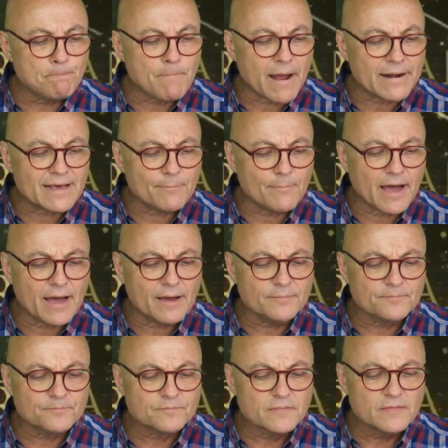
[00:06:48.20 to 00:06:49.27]
Panamá,
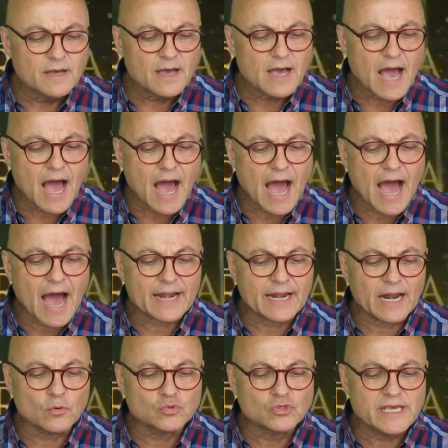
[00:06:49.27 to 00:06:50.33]

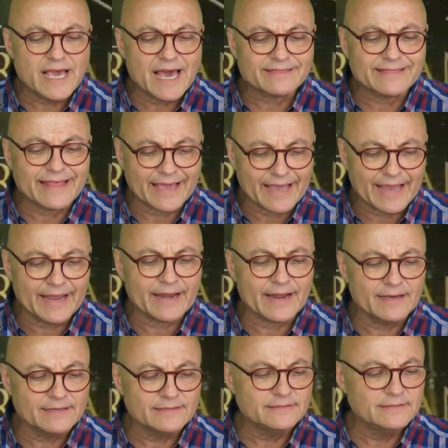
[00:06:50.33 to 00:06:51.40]
Ana Lucía
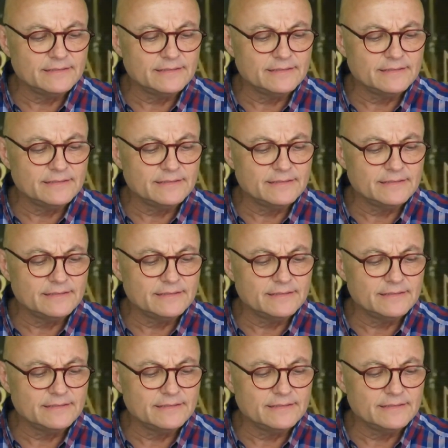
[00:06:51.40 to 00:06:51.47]
Tejera,